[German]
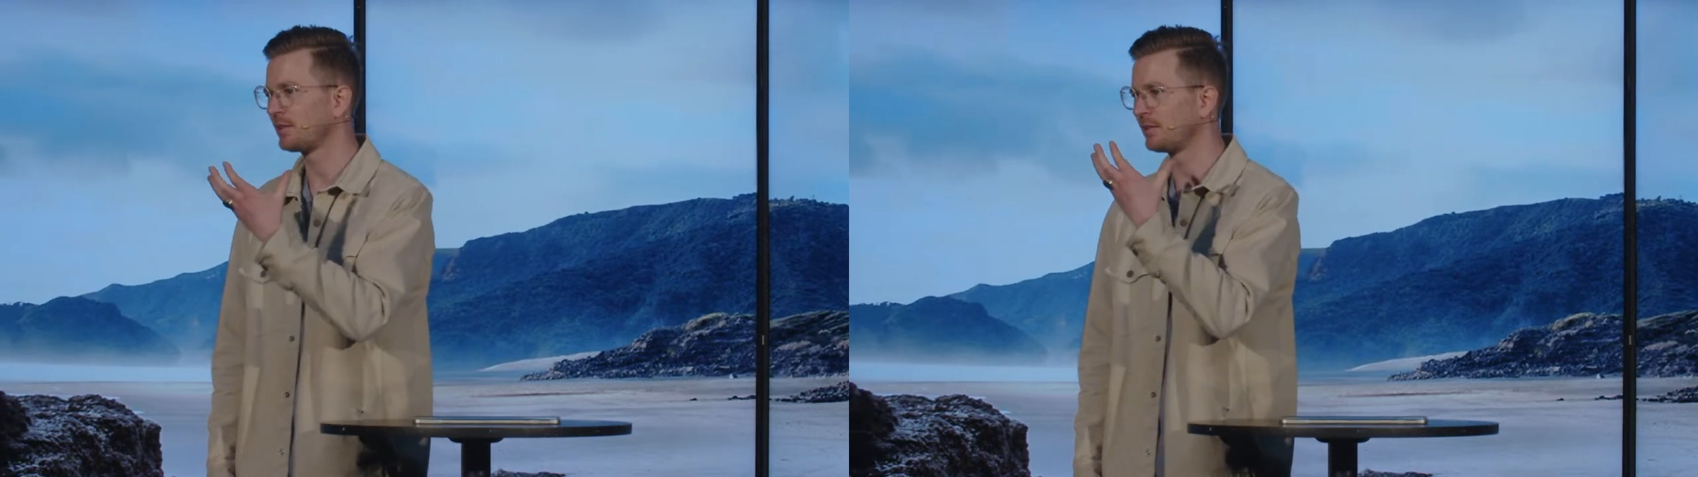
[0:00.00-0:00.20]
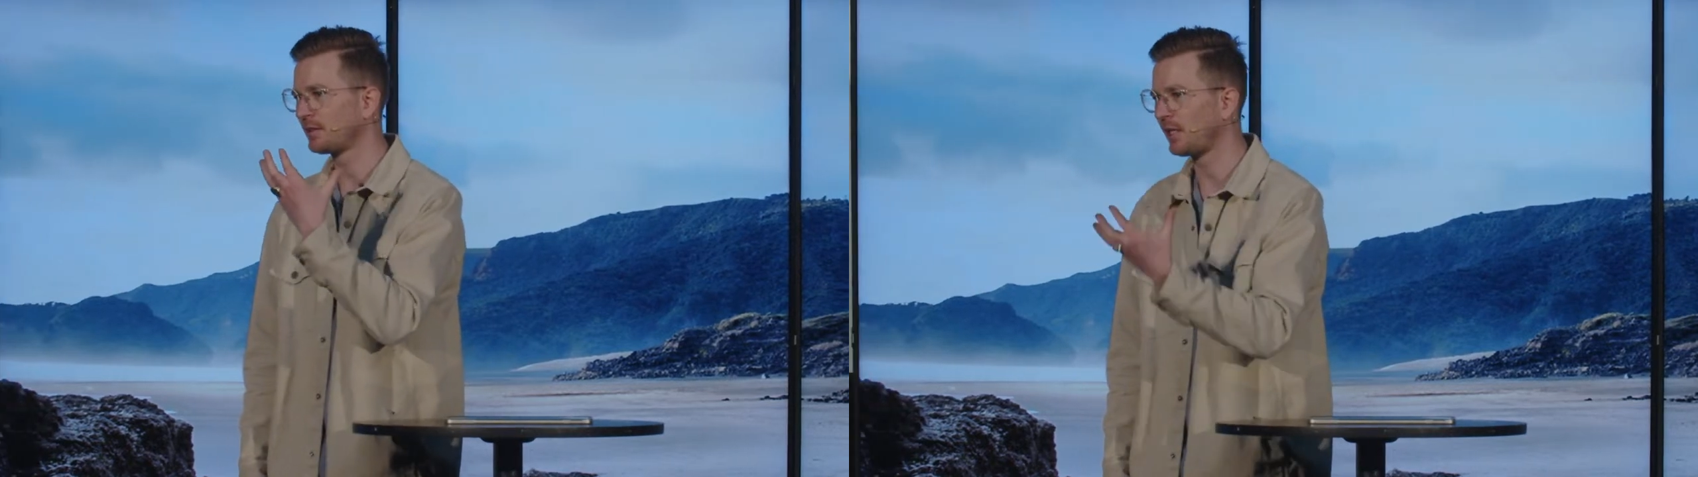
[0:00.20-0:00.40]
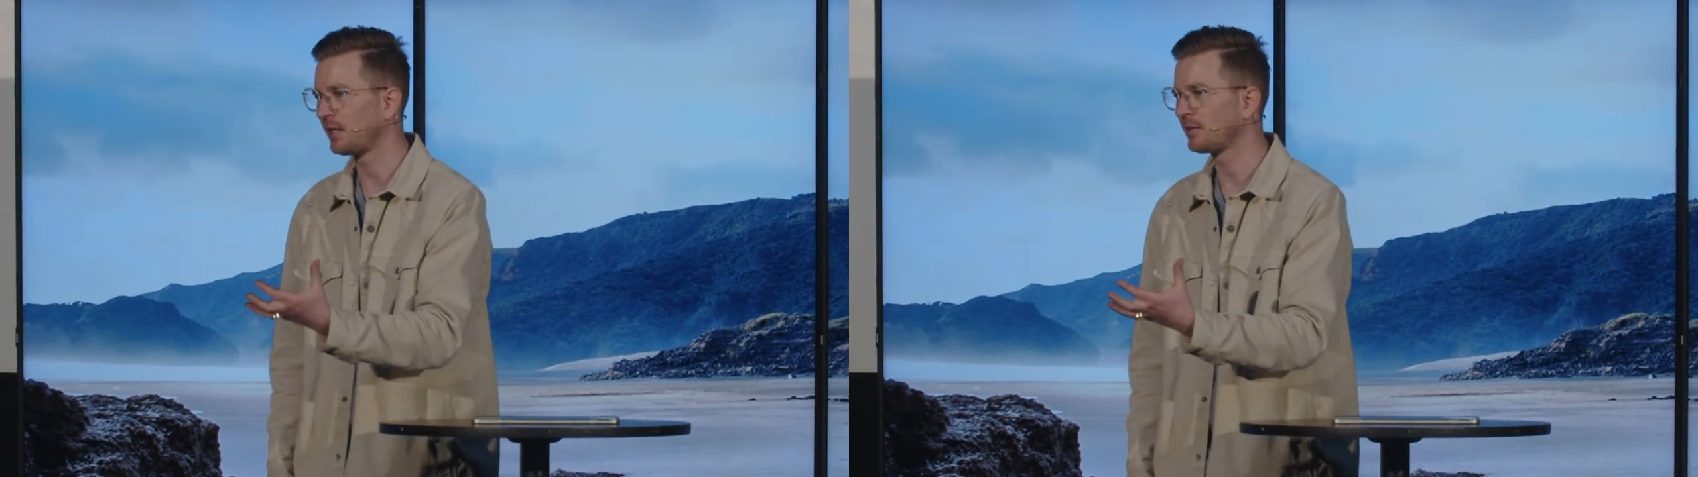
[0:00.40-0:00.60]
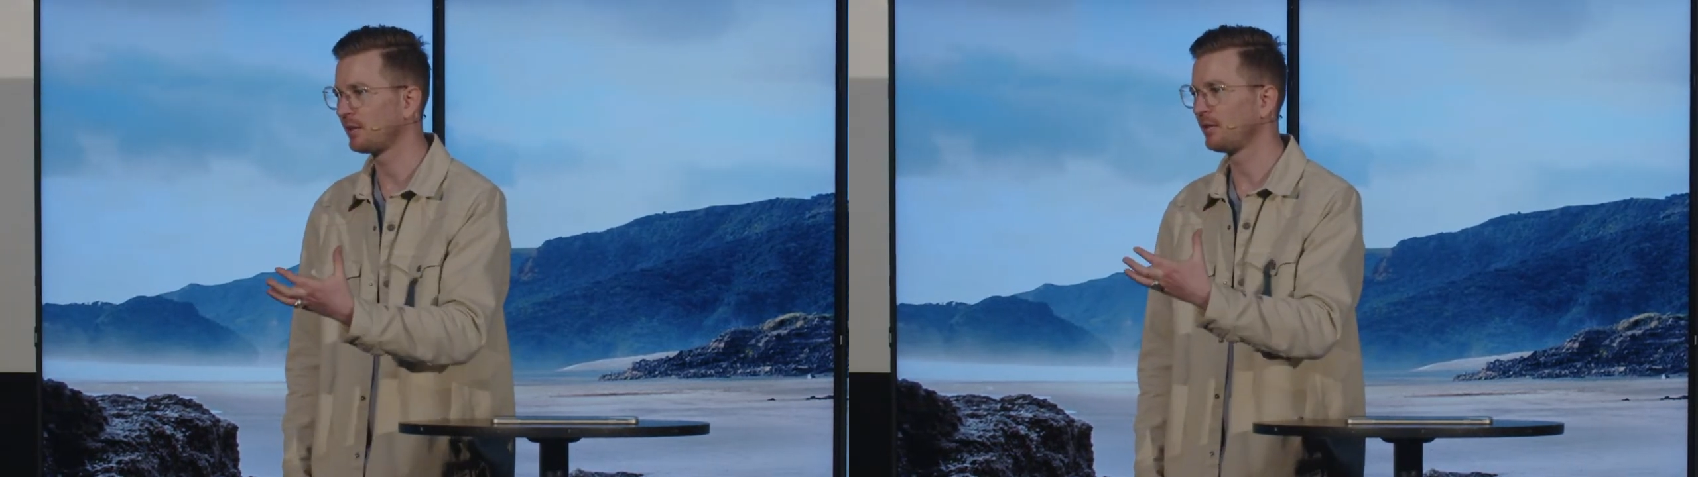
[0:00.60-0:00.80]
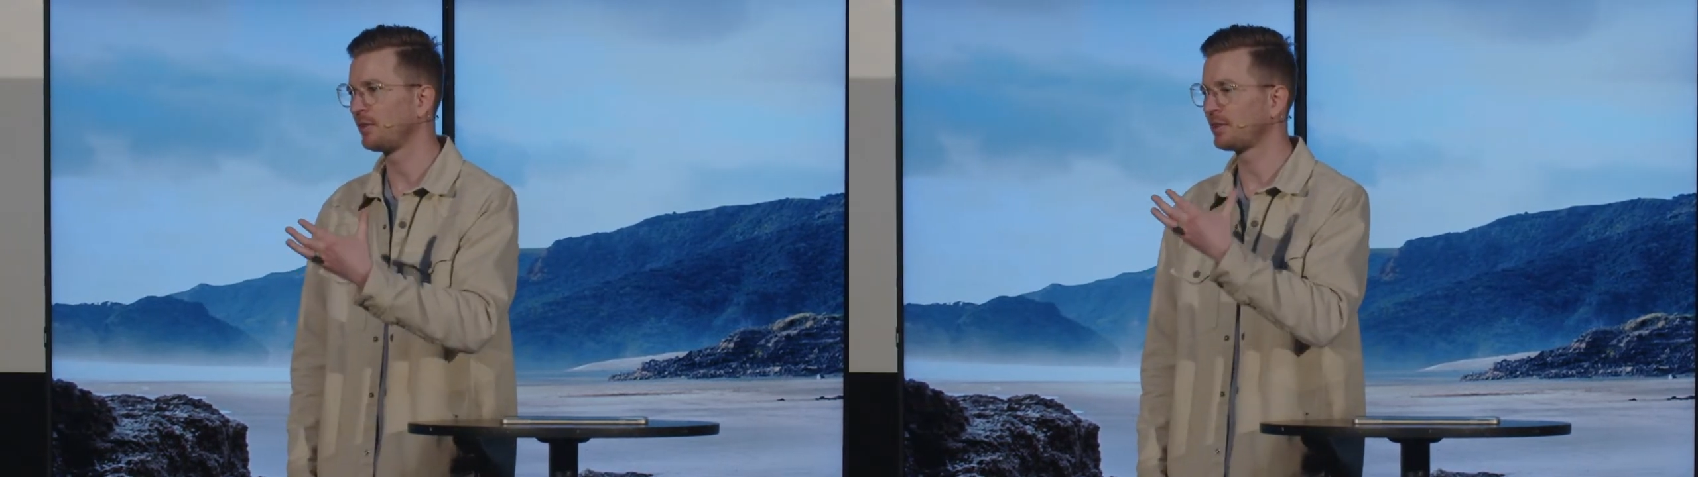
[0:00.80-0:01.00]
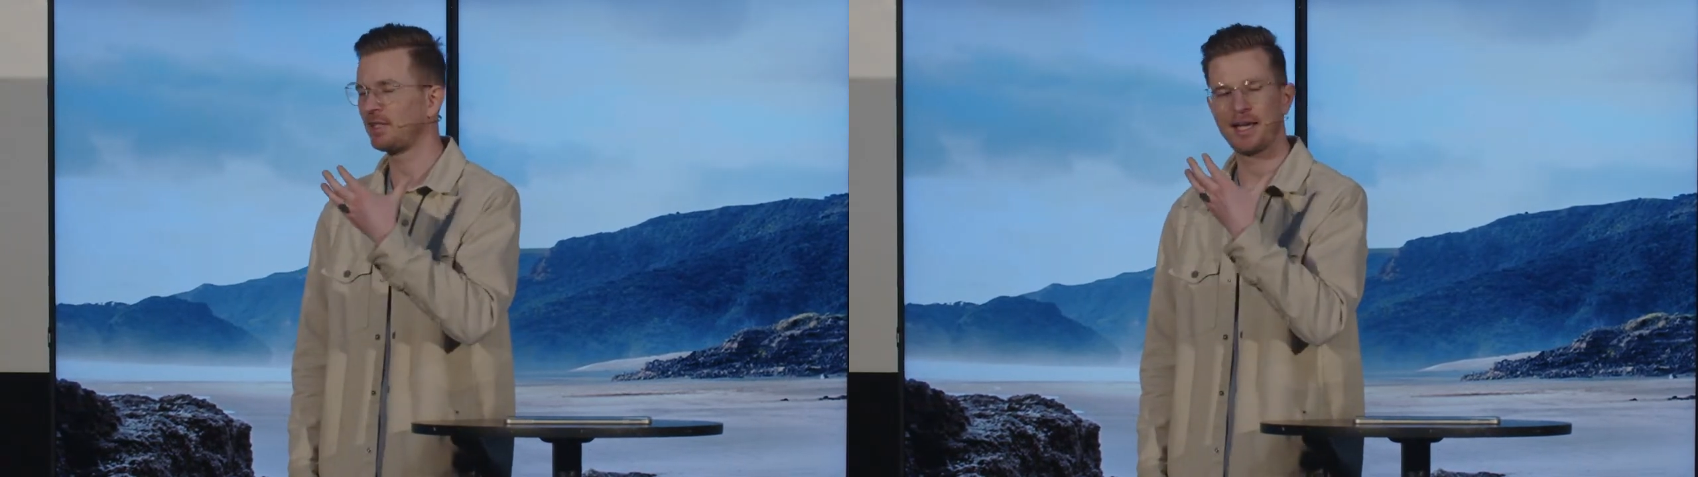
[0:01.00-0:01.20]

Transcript: das Krasse, was